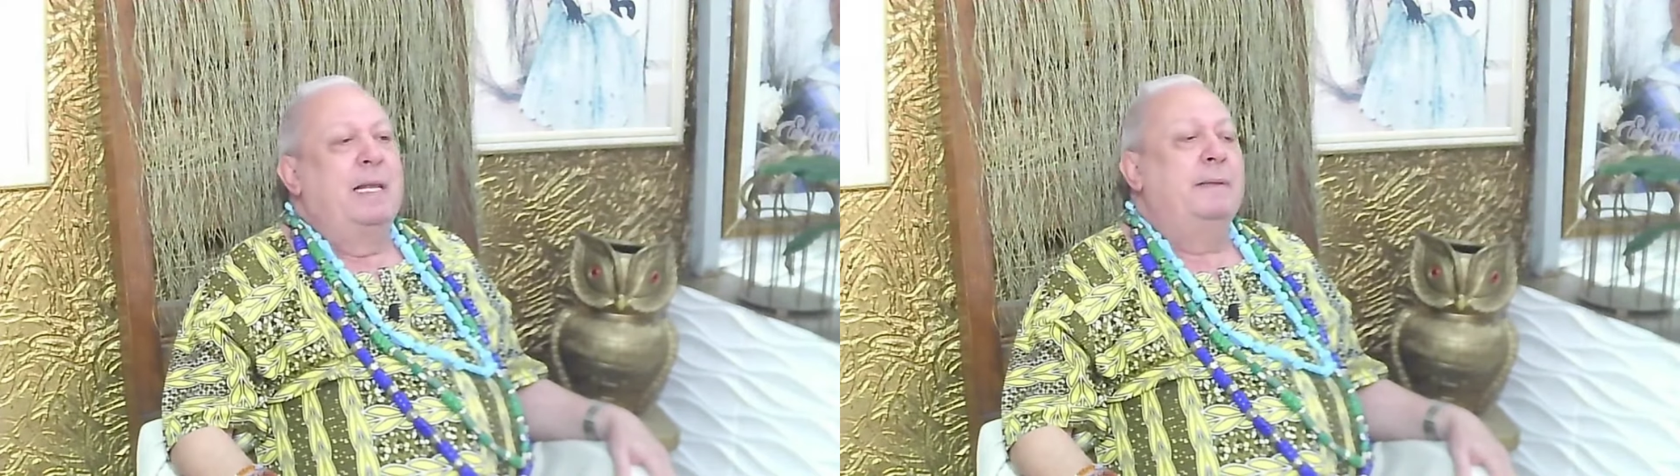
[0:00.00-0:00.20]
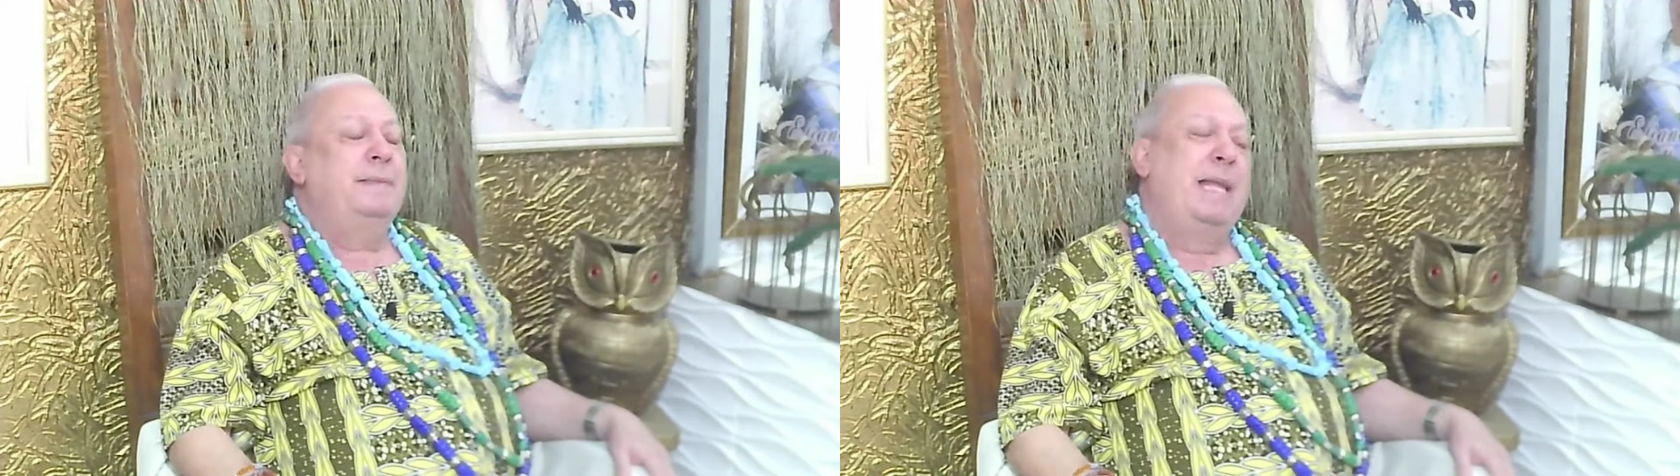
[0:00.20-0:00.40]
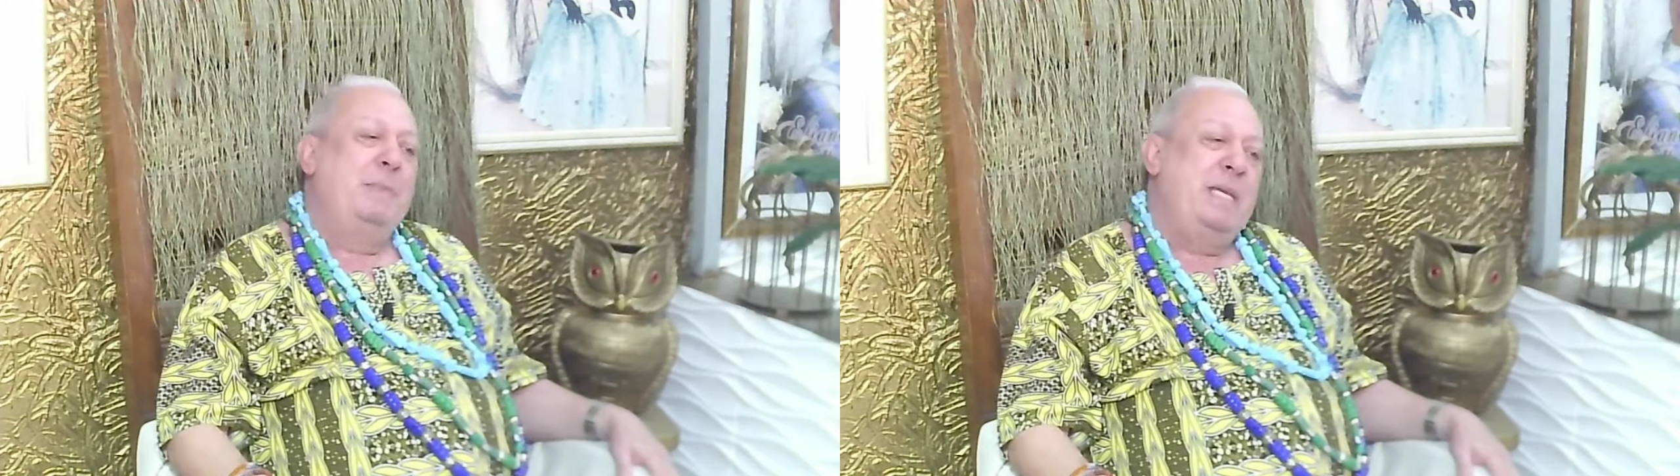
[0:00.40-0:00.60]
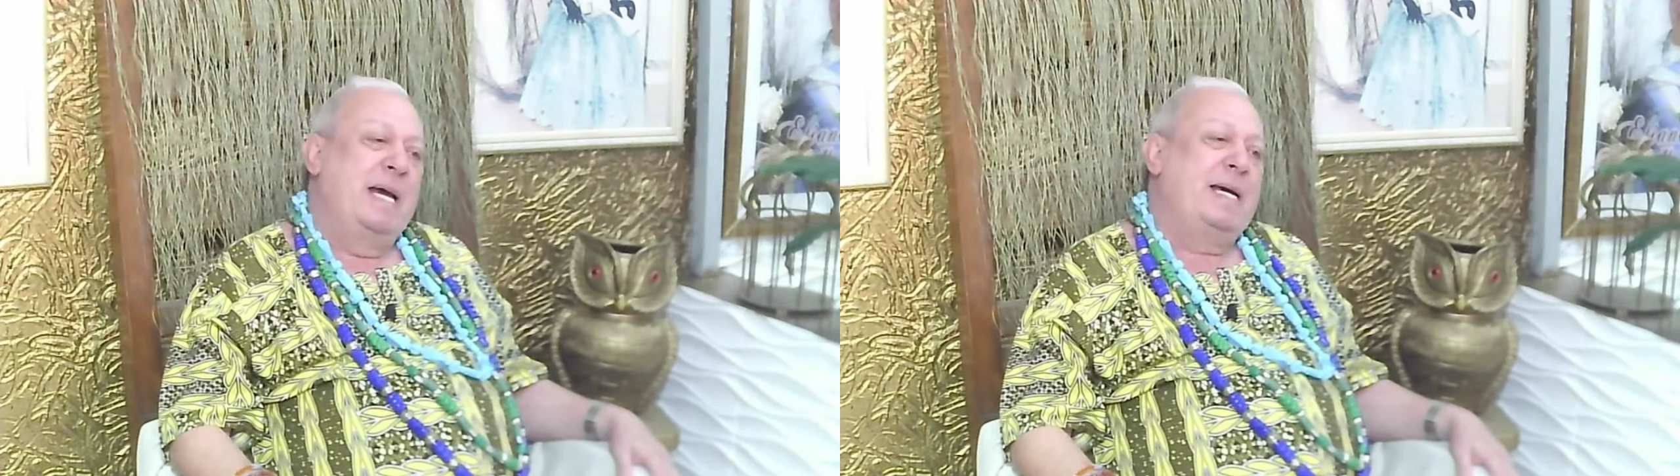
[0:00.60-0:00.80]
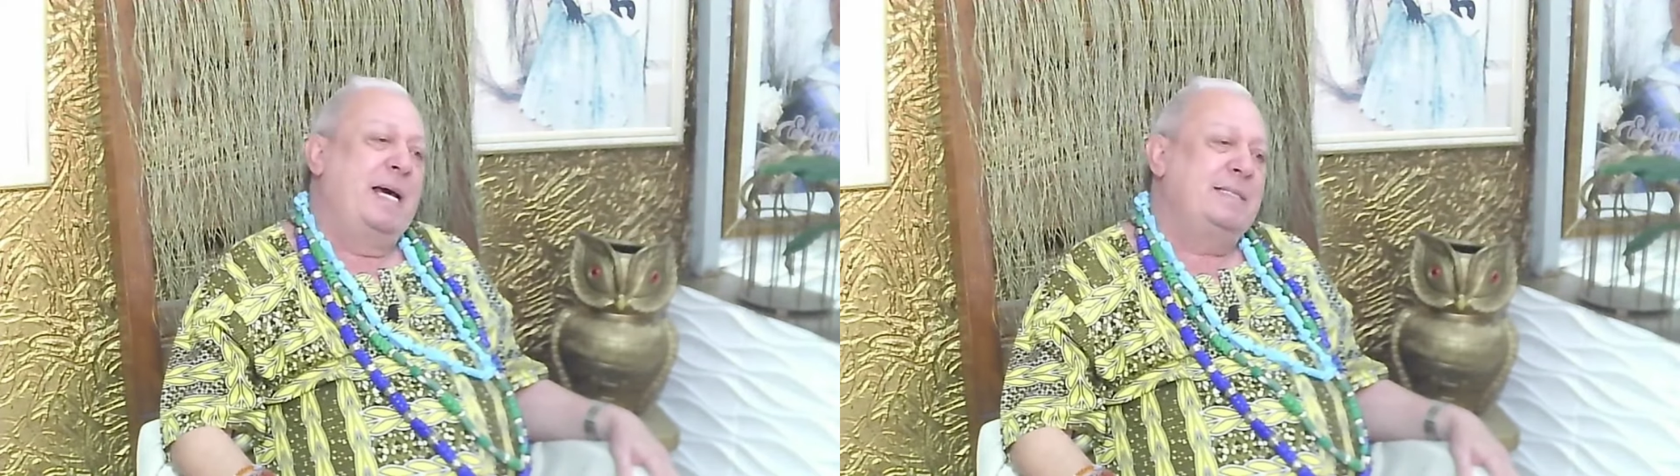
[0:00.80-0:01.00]
Na
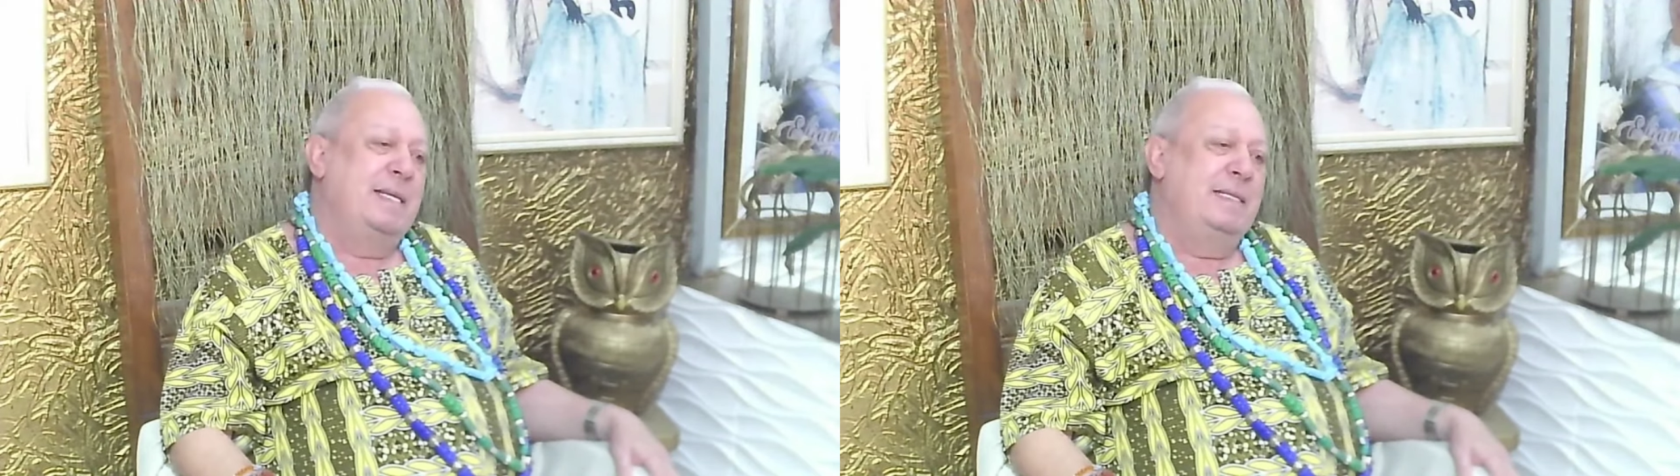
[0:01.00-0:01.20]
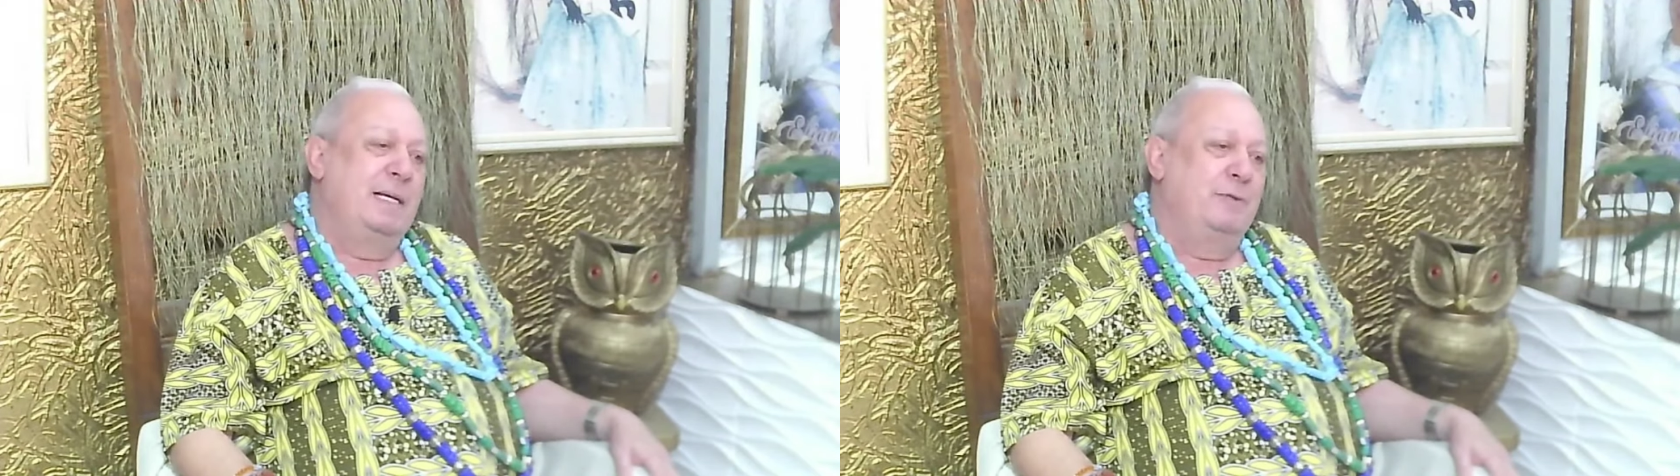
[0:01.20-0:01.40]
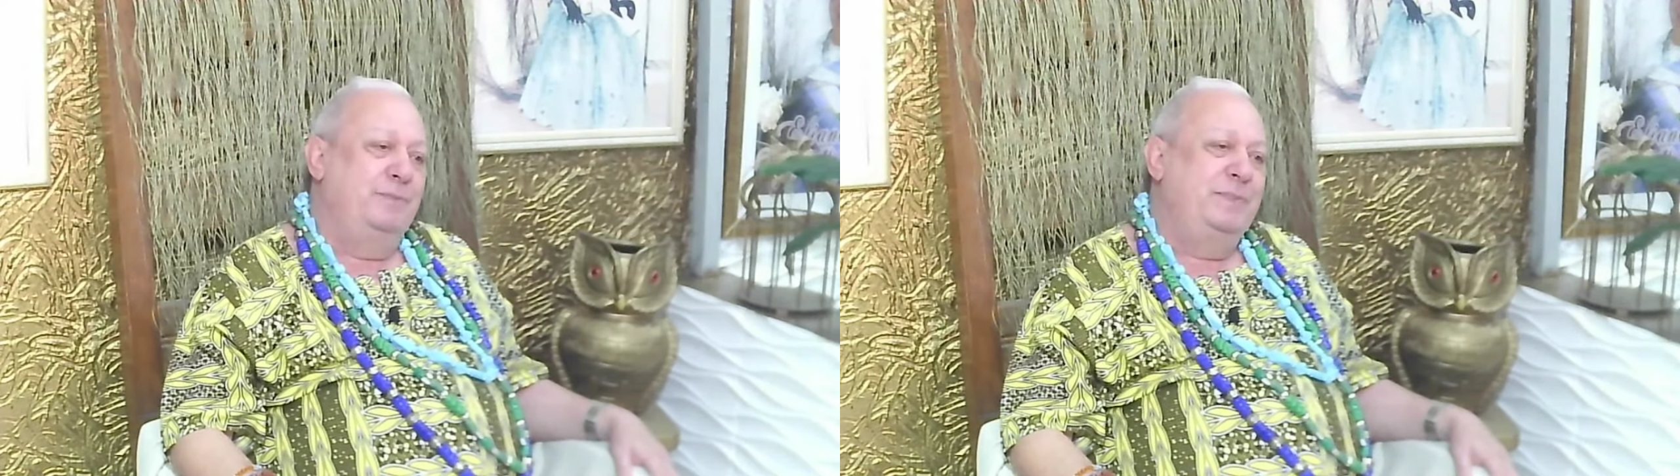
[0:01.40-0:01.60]
minha casa, não.